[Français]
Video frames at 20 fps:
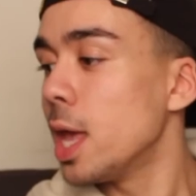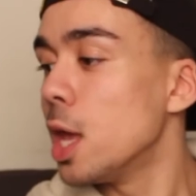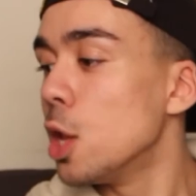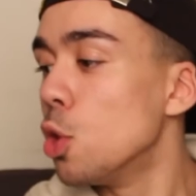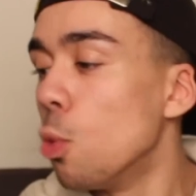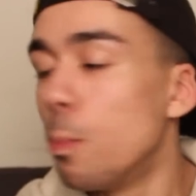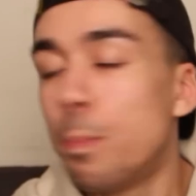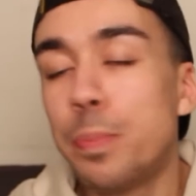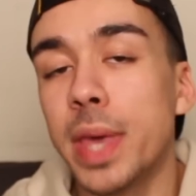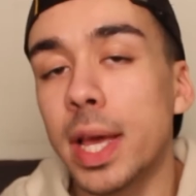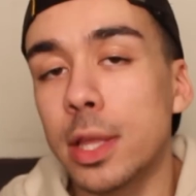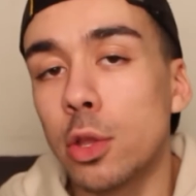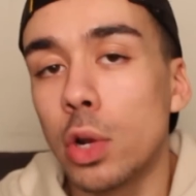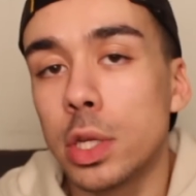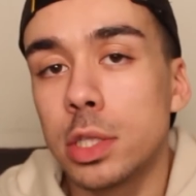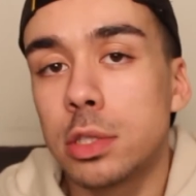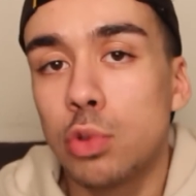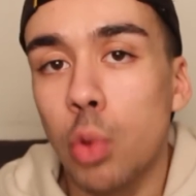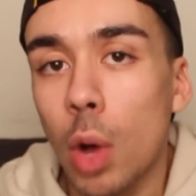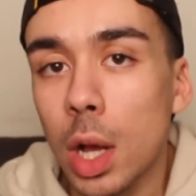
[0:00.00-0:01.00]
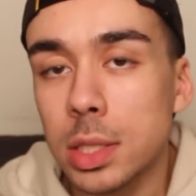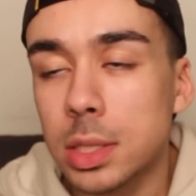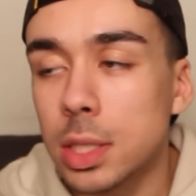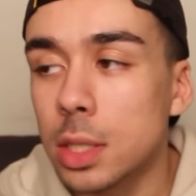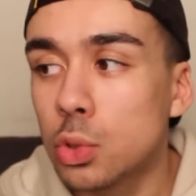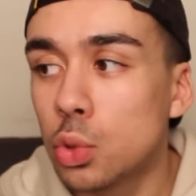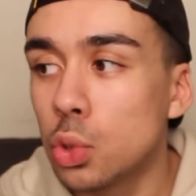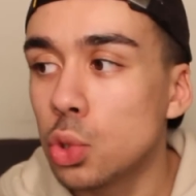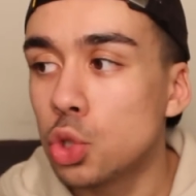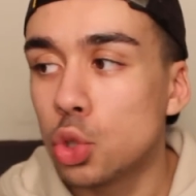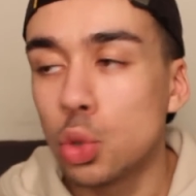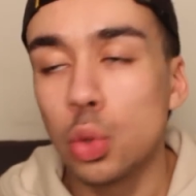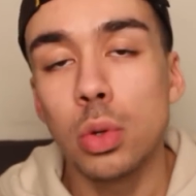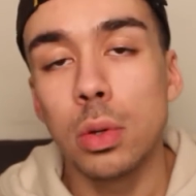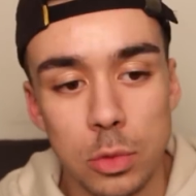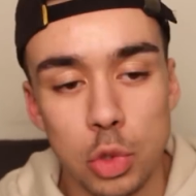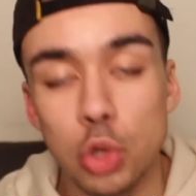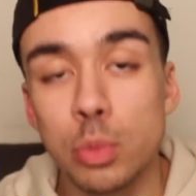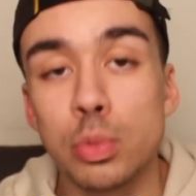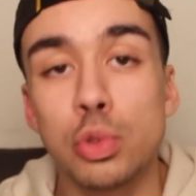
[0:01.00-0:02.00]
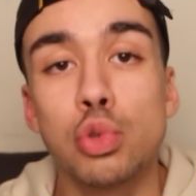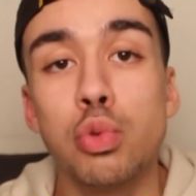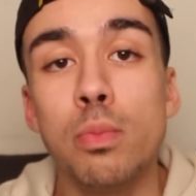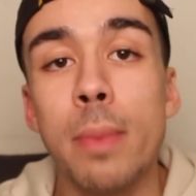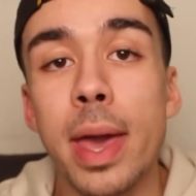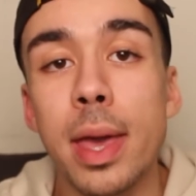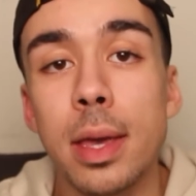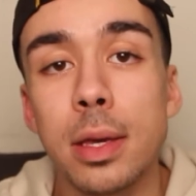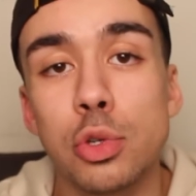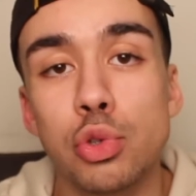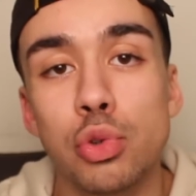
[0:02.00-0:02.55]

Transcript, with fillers: Et le pire dans l'histoire, c'est que je, je me soumets.